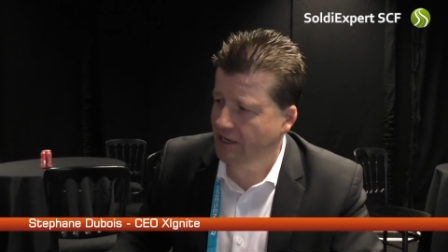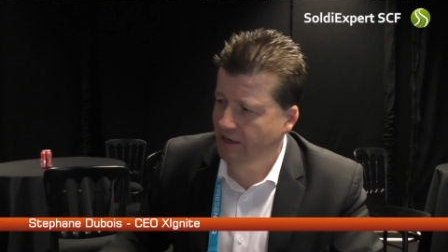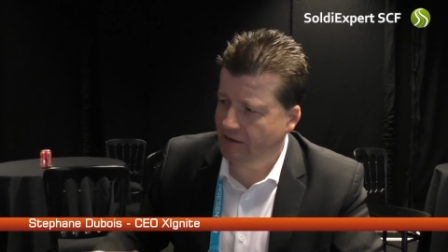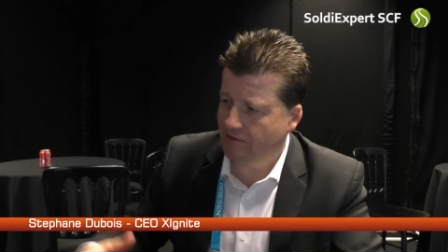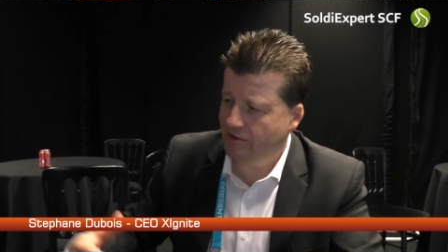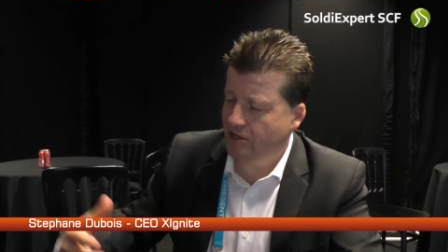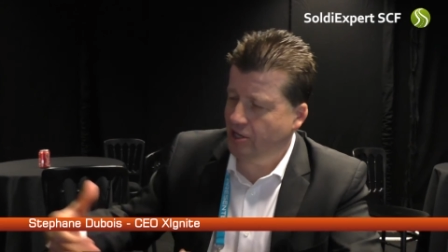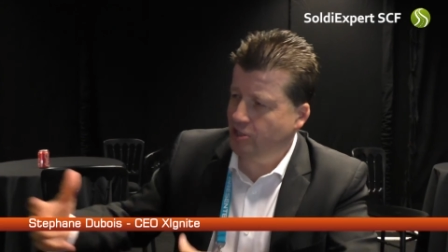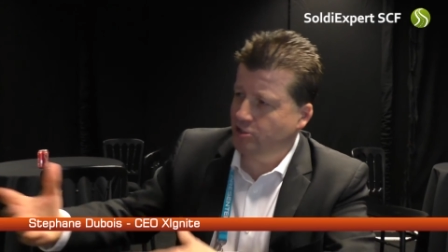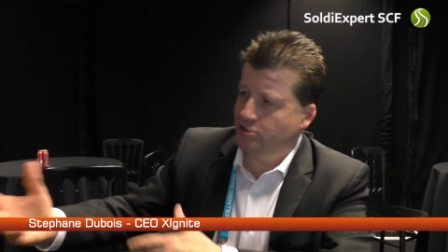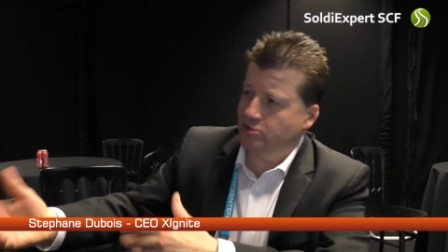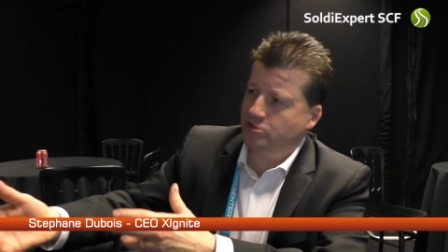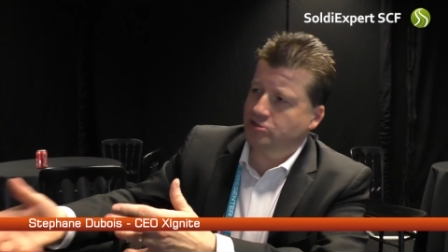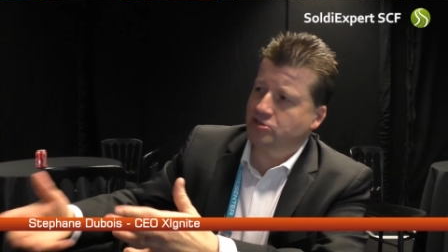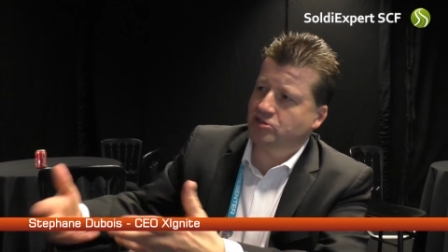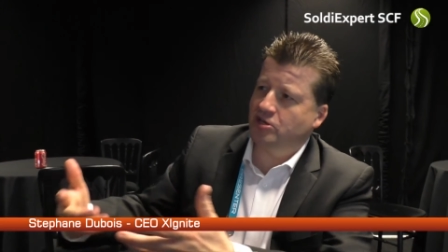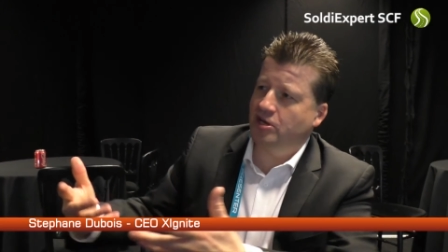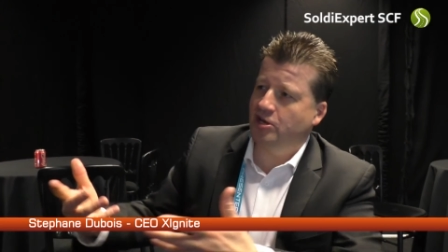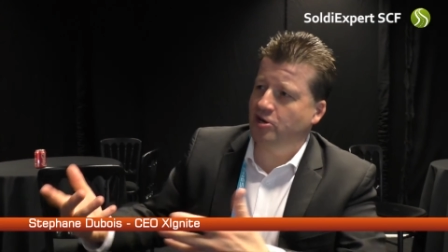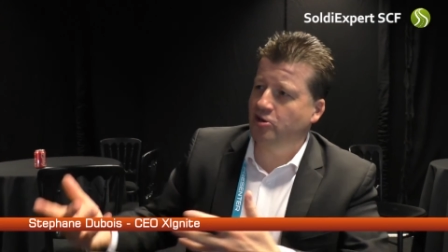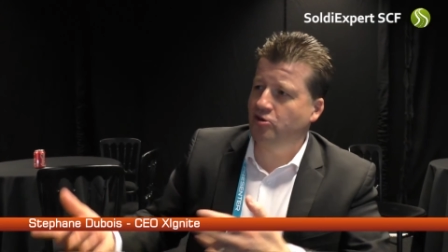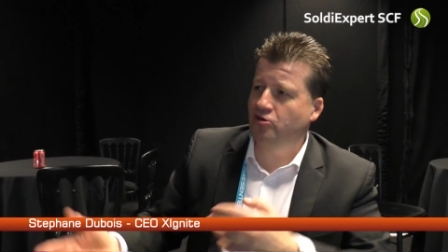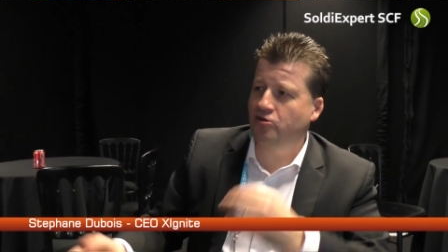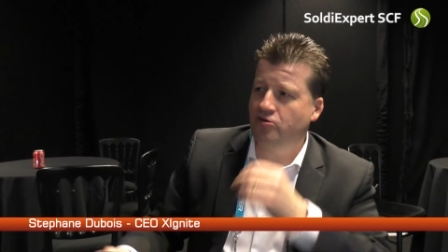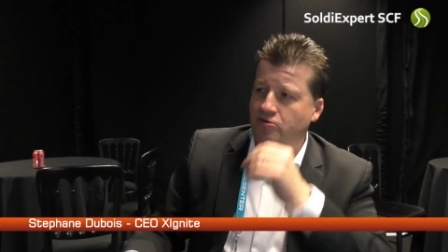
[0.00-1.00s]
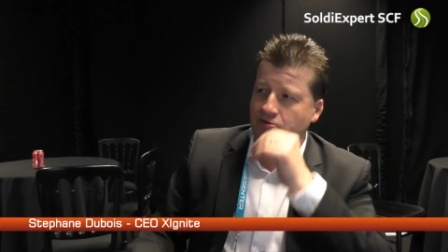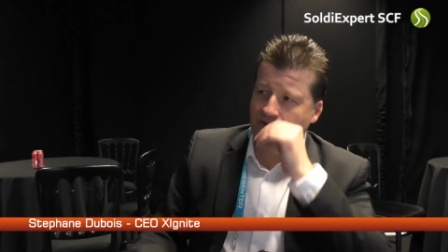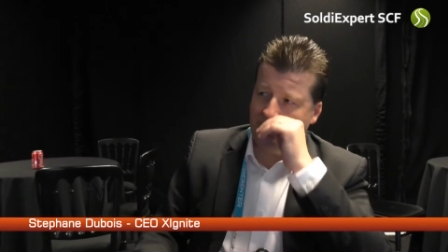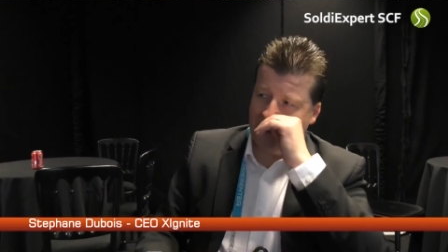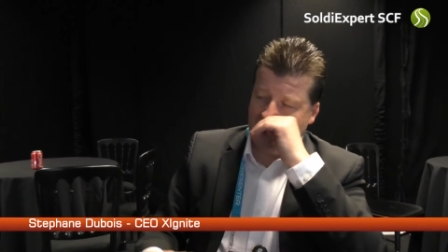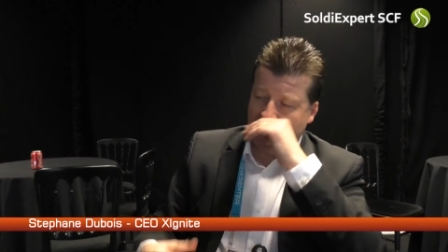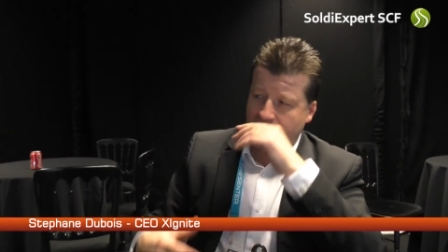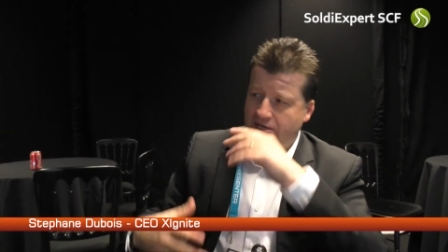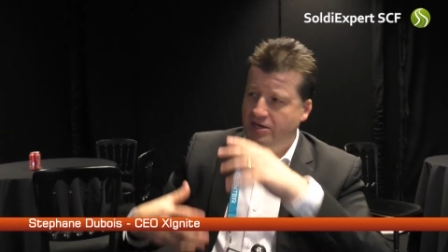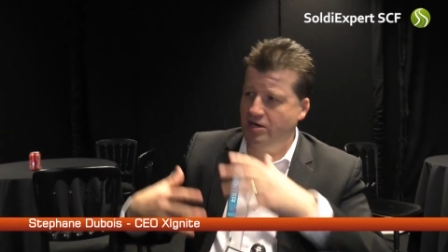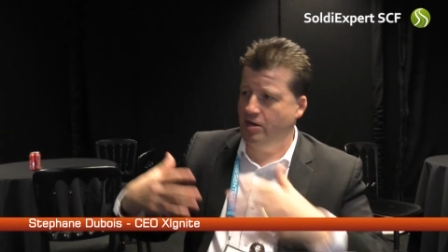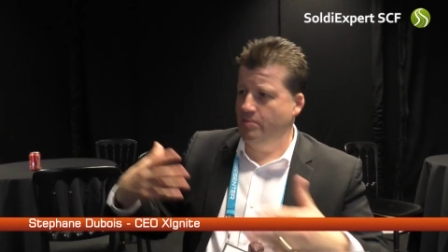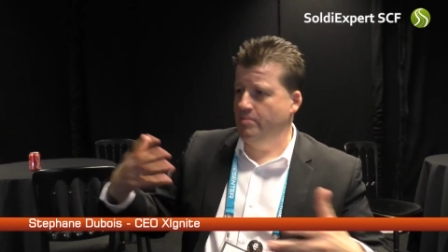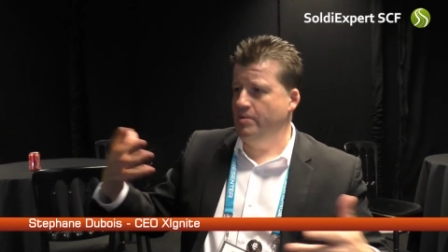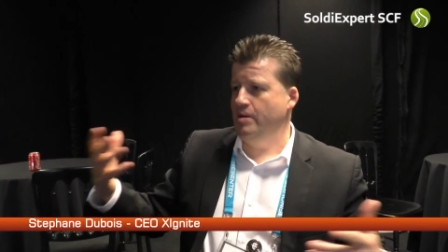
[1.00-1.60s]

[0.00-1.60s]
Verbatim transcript: I'll understand you and I'll come